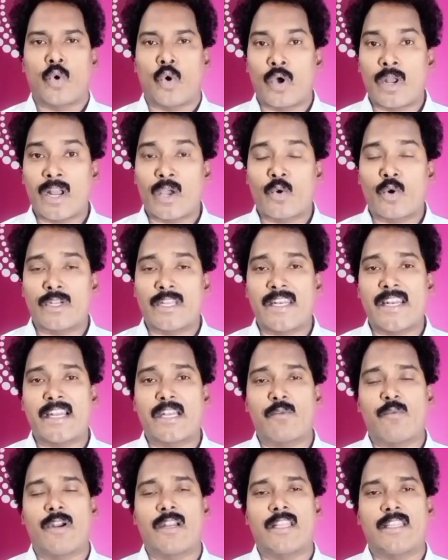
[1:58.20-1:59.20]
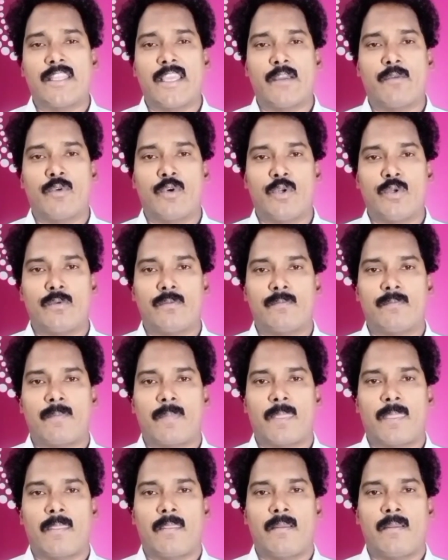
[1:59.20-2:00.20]
కూలగొట్టినటువంటి దేవుడు
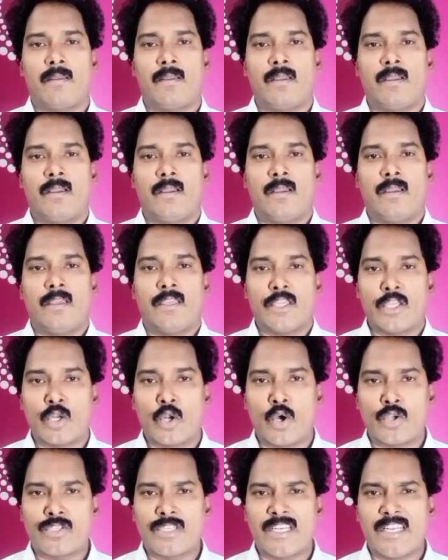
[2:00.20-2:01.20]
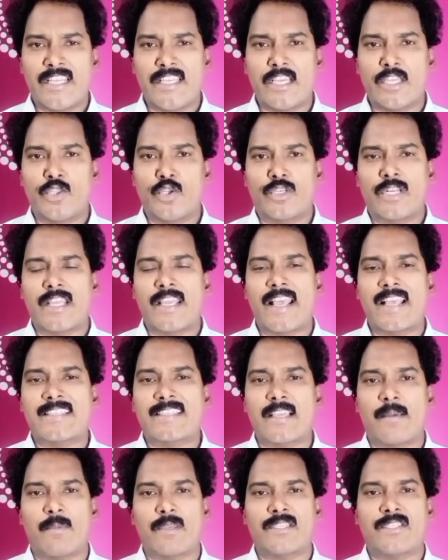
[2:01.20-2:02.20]
ఈరోజు నీ ఎదుట ఏ
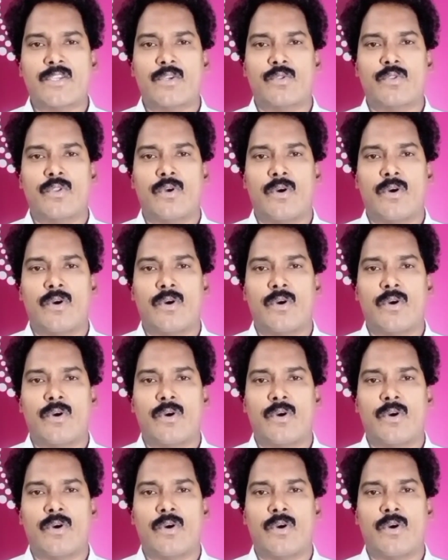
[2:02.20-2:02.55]
సమస్య